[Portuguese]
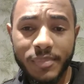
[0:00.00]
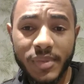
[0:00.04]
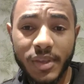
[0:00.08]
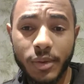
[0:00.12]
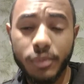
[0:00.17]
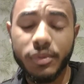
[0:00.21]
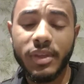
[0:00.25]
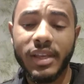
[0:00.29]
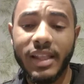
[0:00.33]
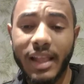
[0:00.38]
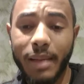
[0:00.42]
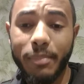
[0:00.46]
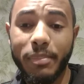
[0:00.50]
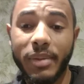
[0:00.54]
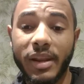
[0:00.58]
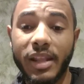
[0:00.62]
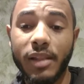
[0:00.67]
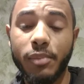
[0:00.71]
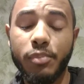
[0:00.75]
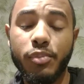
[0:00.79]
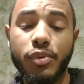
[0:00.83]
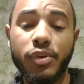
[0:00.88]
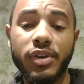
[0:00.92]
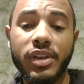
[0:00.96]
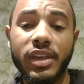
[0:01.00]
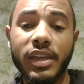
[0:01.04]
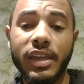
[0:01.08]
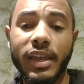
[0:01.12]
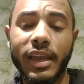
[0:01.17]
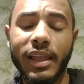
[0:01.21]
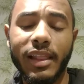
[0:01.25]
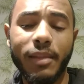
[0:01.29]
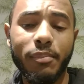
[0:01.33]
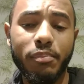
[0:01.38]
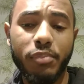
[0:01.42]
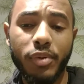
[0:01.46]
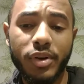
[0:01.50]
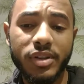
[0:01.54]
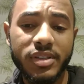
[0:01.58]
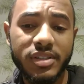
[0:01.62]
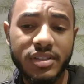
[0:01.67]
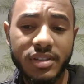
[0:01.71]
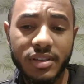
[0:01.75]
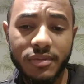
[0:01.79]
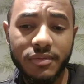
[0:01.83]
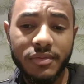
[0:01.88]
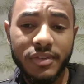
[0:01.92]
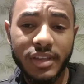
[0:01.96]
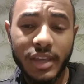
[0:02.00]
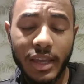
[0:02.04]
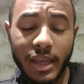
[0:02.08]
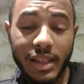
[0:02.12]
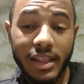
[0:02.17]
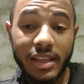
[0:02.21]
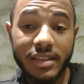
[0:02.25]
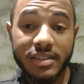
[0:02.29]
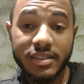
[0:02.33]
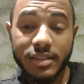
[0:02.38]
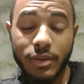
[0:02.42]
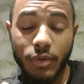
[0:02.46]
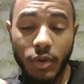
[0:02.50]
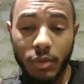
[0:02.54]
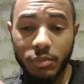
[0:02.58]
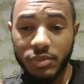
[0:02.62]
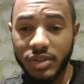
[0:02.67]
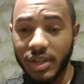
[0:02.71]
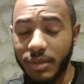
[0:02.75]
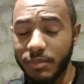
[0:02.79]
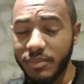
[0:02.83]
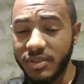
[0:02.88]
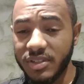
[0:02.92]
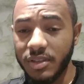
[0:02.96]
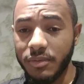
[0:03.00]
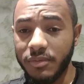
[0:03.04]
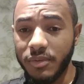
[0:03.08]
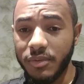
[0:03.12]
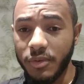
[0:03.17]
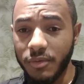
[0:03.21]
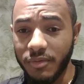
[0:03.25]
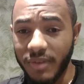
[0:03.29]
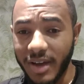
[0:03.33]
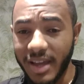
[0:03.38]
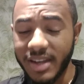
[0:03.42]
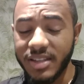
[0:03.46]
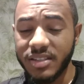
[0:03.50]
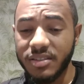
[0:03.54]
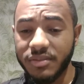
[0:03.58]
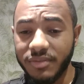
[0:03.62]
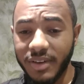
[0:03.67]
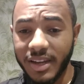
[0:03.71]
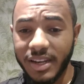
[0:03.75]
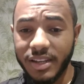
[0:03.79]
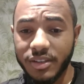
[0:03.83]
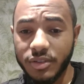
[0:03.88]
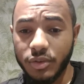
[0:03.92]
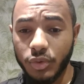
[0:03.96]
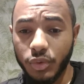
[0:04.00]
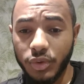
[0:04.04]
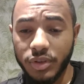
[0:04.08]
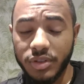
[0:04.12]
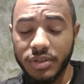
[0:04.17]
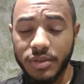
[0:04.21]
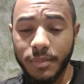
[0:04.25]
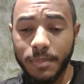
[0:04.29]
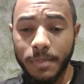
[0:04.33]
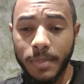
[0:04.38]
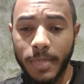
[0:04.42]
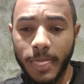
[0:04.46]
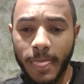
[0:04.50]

eu dei lá para ele porque ela pode servir ele assim como já me serviu várias e várias noites